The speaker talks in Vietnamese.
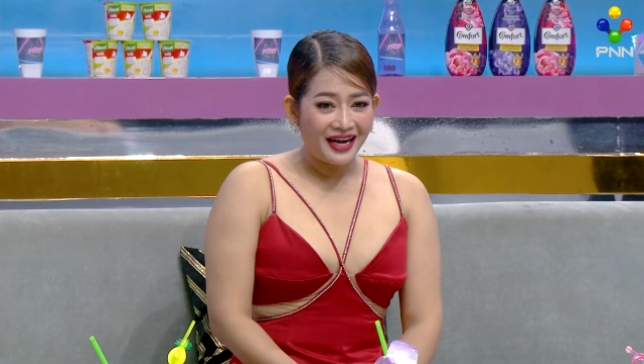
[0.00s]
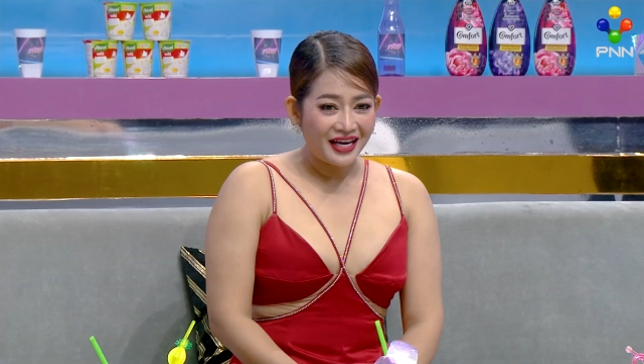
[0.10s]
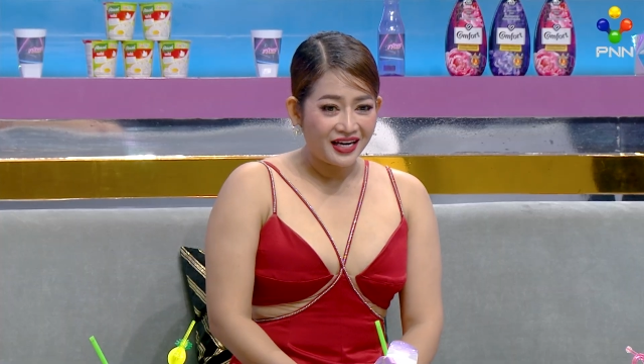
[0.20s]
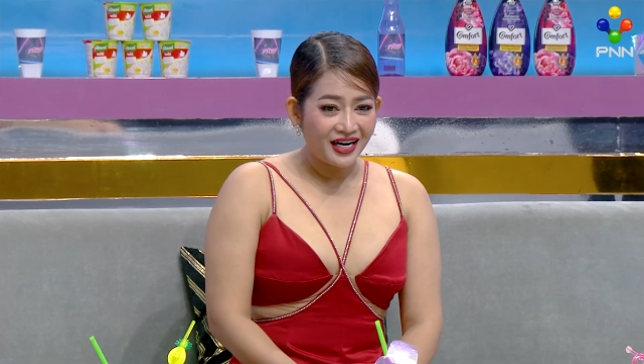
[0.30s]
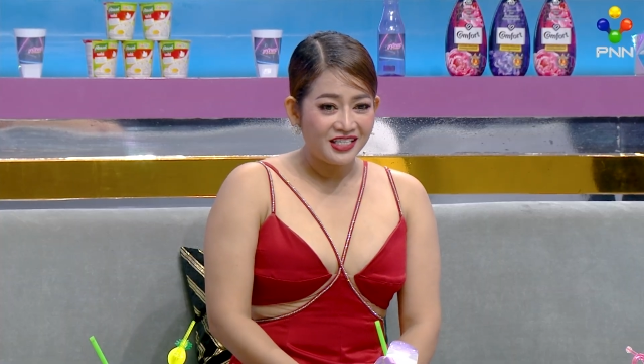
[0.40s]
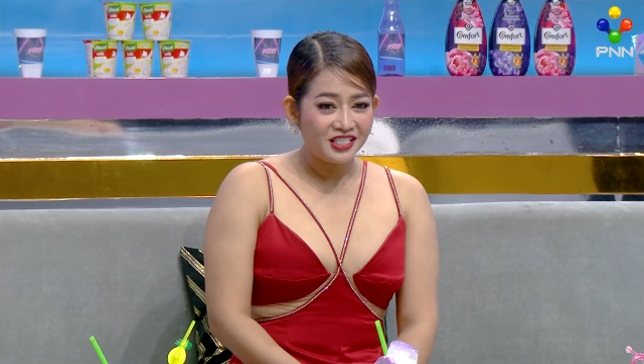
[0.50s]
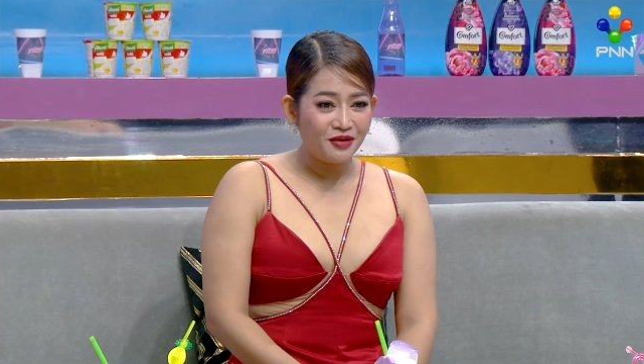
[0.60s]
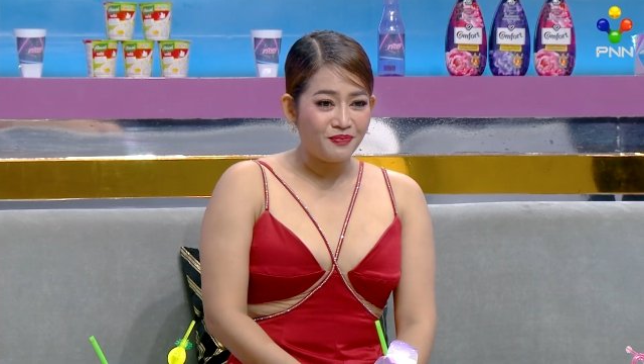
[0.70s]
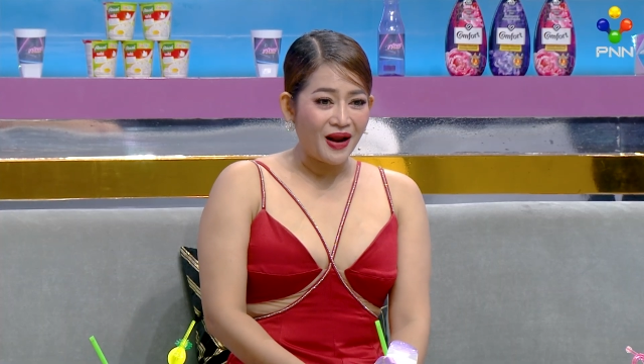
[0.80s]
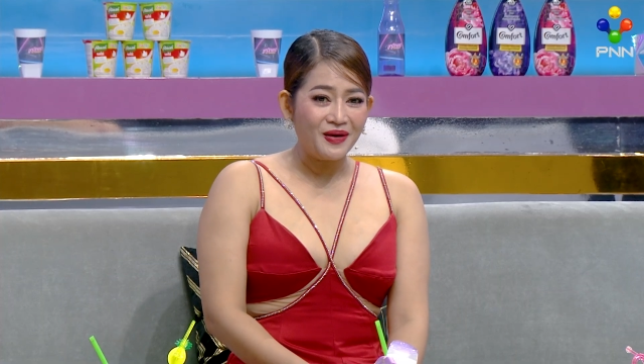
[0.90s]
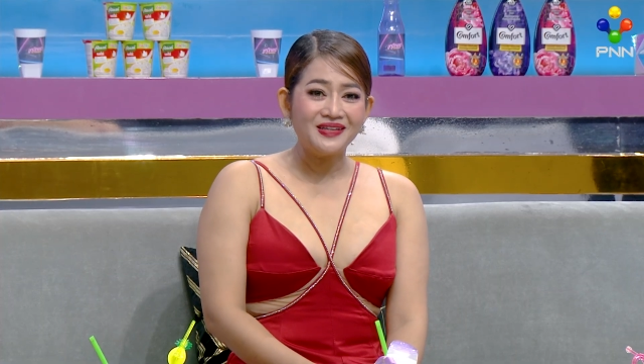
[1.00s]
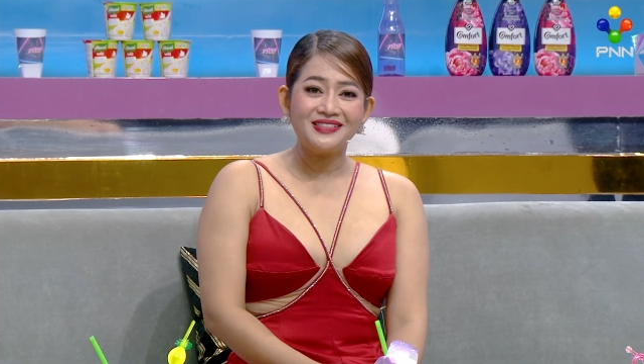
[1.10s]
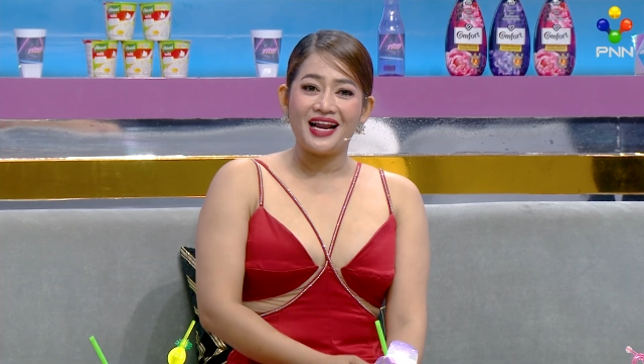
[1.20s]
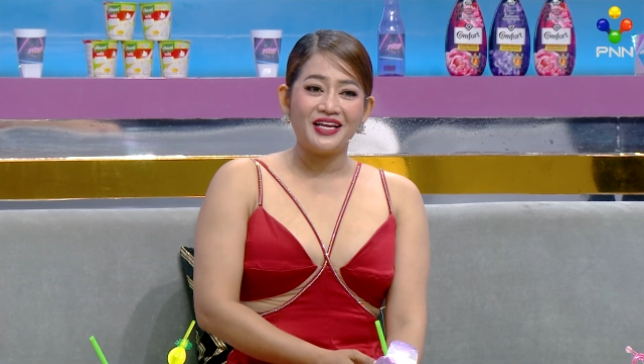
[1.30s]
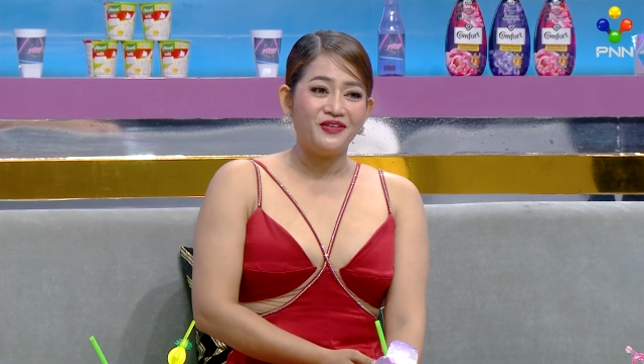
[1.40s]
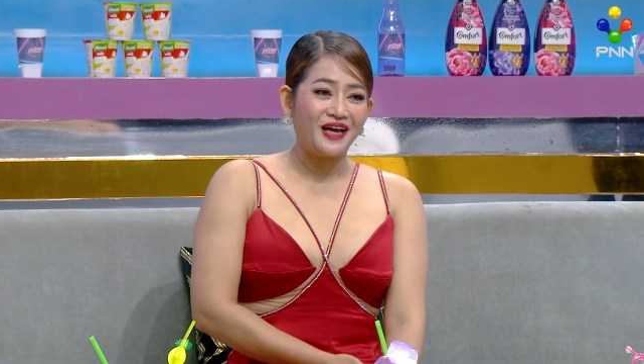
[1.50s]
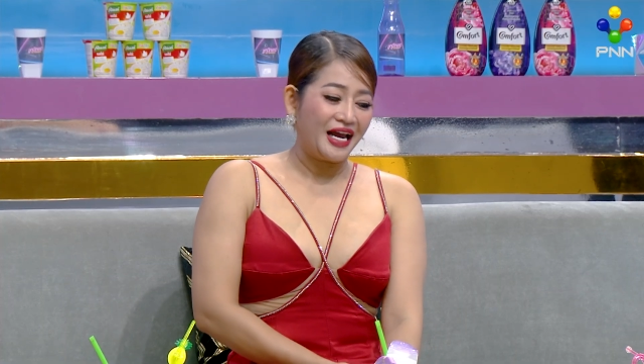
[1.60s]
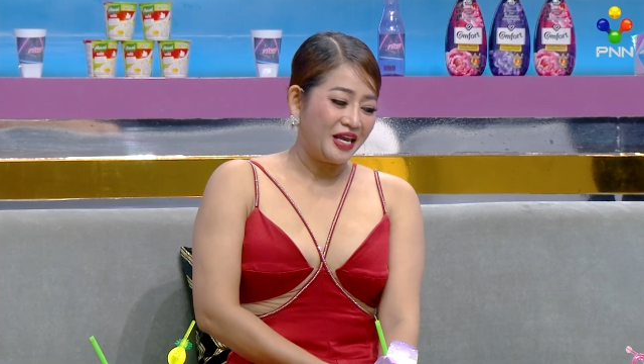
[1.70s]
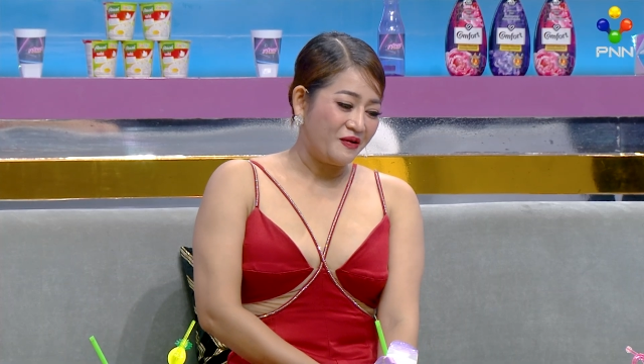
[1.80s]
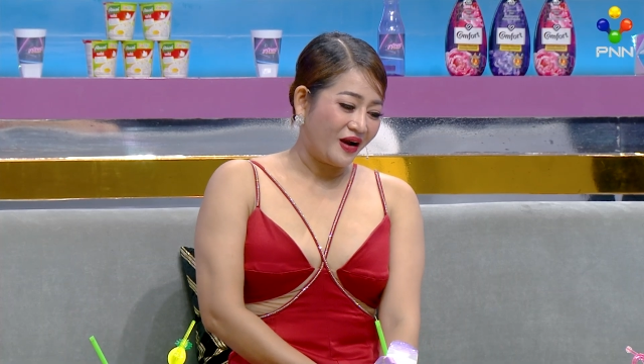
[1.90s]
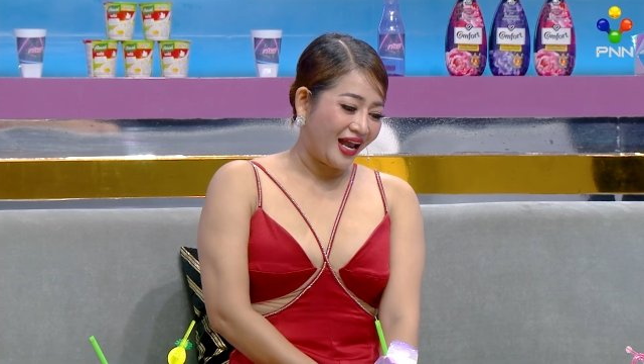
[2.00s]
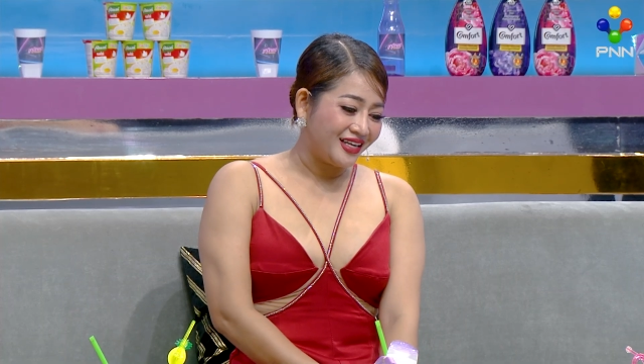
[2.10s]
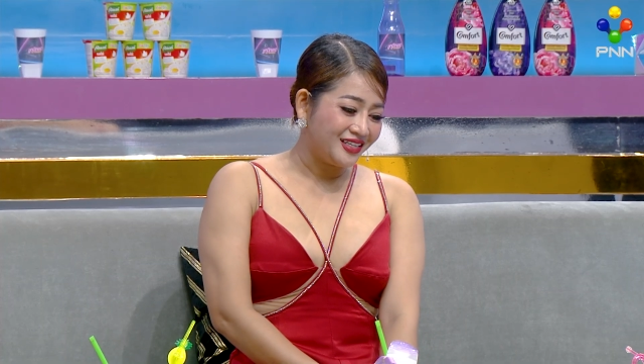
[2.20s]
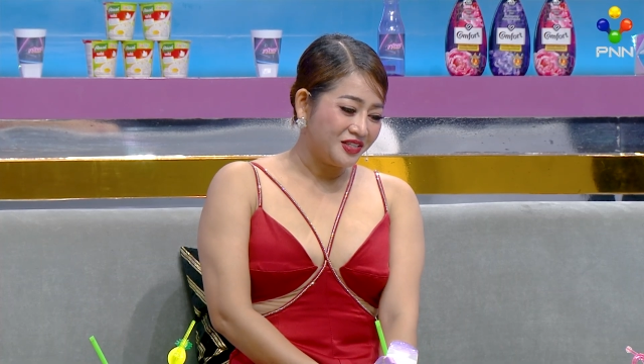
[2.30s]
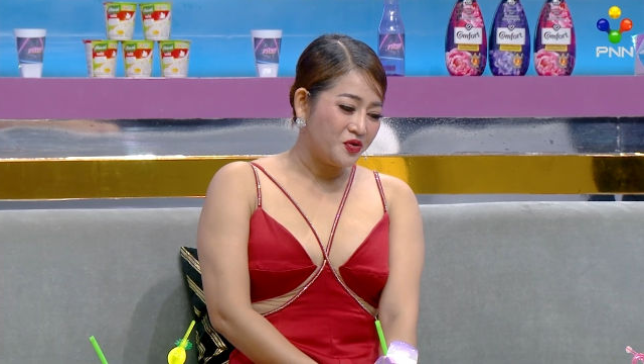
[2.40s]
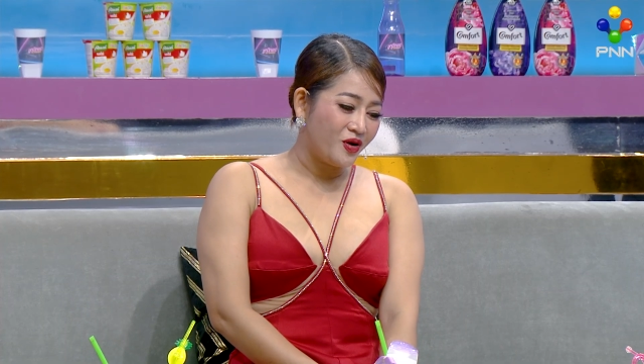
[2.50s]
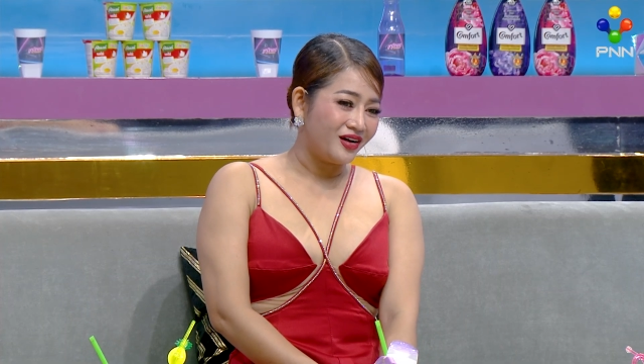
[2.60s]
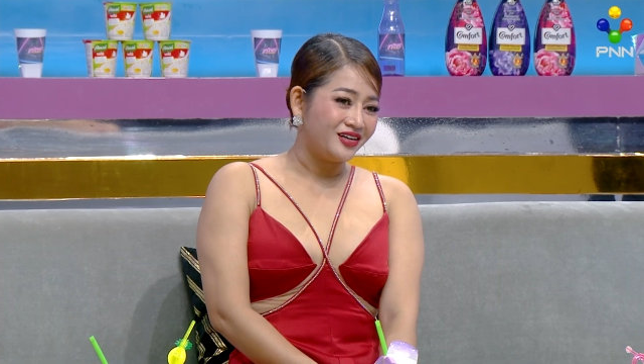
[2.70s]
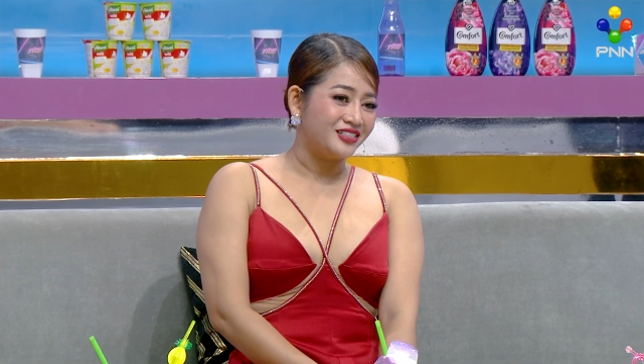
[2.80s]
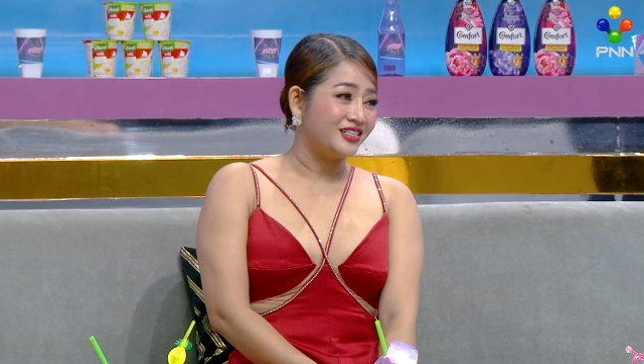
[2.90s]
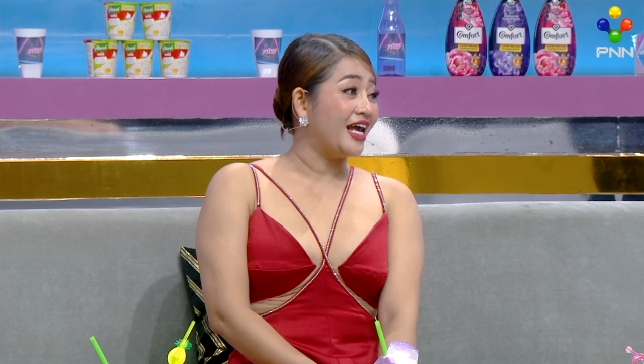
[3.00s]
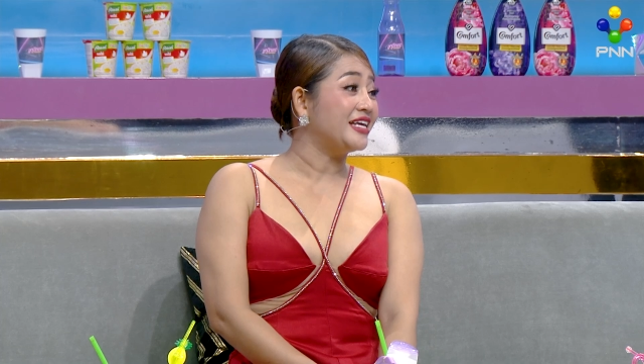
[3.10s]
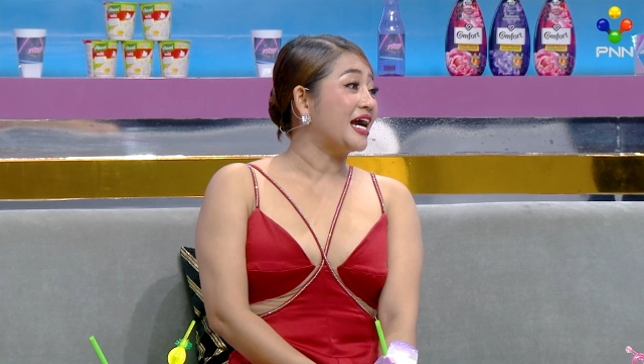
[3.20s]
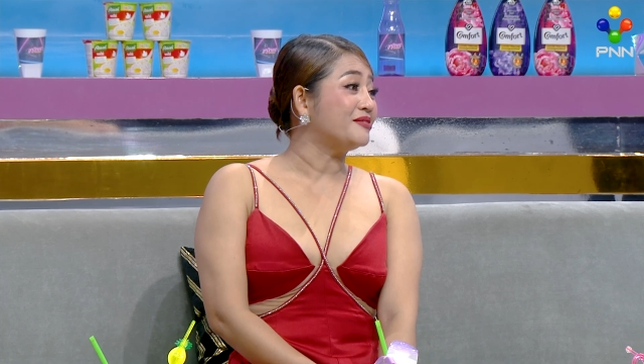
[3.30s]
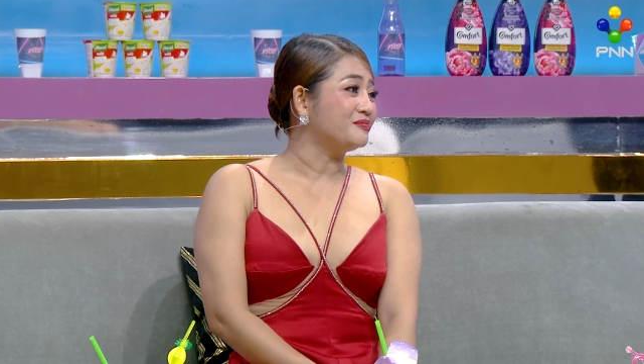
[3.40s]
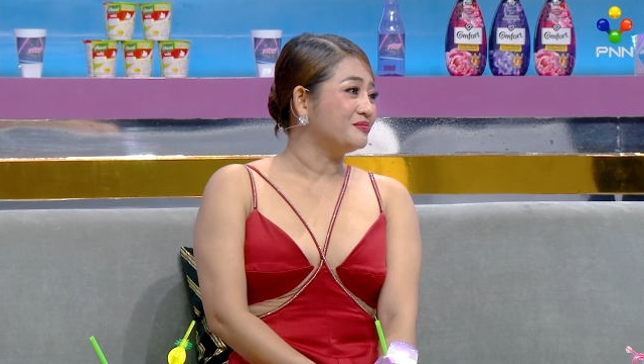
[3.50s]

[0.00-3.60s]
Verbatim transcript: càng nghe càng sờ là bạn nó sờ lạnh được càng nhiều ngày nhá lụa cho này nhầm